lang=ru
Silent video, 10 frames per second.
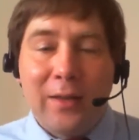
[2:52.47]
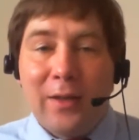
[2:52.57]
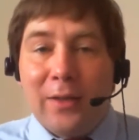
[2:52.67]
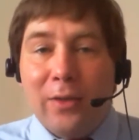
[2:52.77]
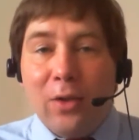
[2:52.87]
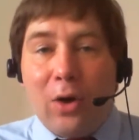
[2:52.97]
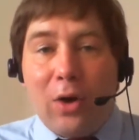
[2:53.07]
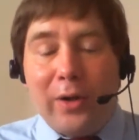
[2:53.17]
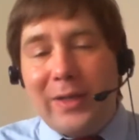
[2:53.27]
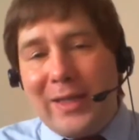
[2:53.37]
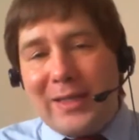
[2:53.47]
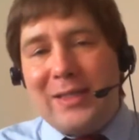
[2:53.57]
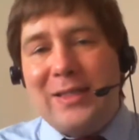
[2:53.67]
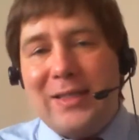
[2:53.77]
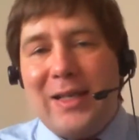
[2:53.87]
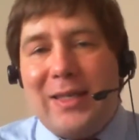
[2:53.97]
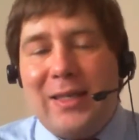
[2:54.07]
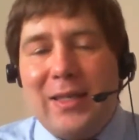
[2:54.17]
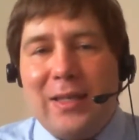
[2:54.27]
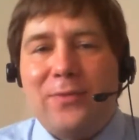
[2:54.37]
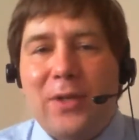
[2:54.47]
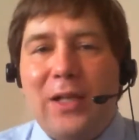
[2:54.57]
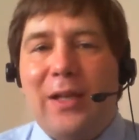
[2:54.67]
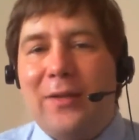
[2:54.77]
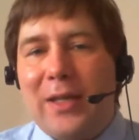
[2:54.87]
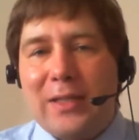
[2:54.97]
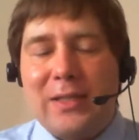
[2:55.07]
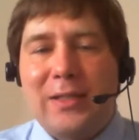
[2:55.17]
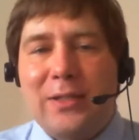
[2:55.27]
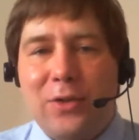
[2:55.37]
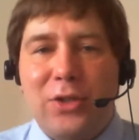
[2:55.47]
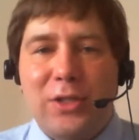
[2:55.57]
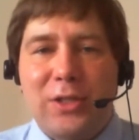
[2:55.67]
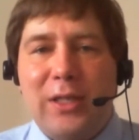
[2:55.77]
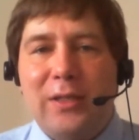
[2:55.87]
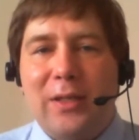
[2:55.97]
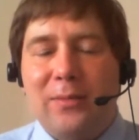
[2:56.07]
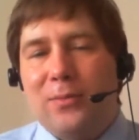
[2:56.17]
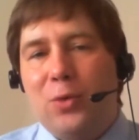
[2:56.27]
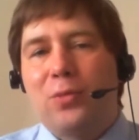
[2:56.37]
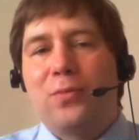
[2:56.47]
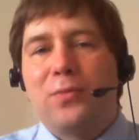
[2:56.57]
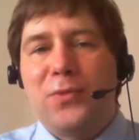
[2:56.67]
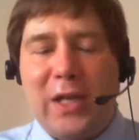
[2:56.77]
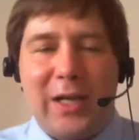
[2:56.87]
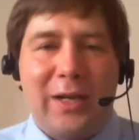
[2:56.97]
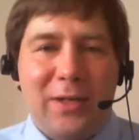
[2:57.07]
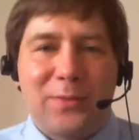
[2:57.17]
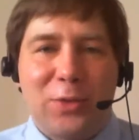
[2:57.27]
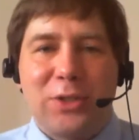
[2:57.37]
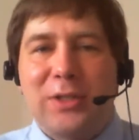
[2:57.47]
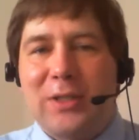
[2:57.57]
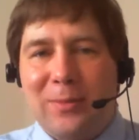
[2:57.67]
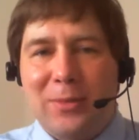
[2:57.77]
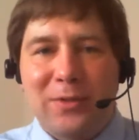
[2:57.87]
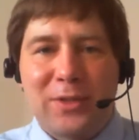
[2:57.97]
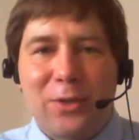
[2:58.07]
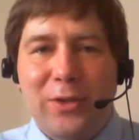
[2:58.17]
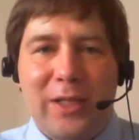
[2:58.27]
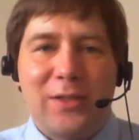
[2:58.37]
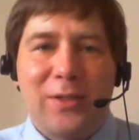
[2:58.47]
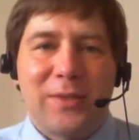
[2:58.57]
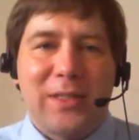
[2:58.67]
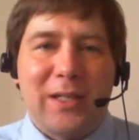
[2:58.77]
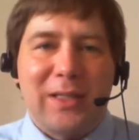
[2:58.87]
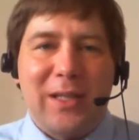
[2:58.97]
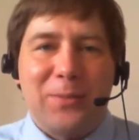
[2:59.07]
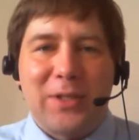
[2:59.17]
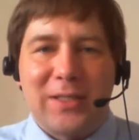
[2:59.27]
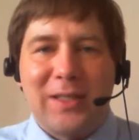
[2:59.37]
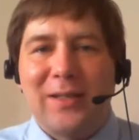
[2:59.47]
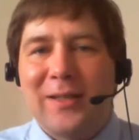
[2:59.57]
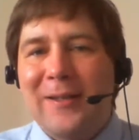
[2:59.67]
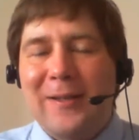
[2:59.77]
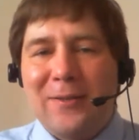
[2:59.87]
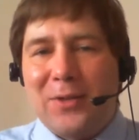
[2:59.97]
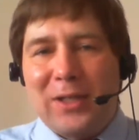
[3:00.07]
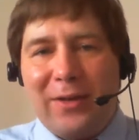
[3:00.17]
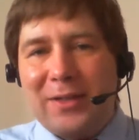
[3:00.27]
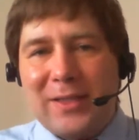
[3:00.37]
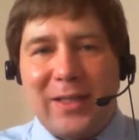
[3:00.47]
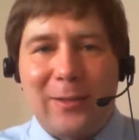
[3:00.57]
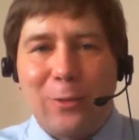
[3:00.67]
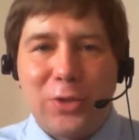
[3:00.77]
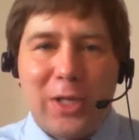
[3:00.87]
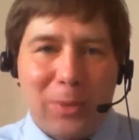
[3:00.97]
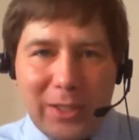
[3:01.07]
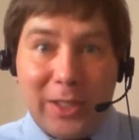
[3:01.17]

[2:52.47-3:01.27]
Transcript: Но если знаний нет в голове, если на сегодняшний день там, ну, всякое возможно, там, инновационные, особенно стартапы, где во главе стоят люди, обладающие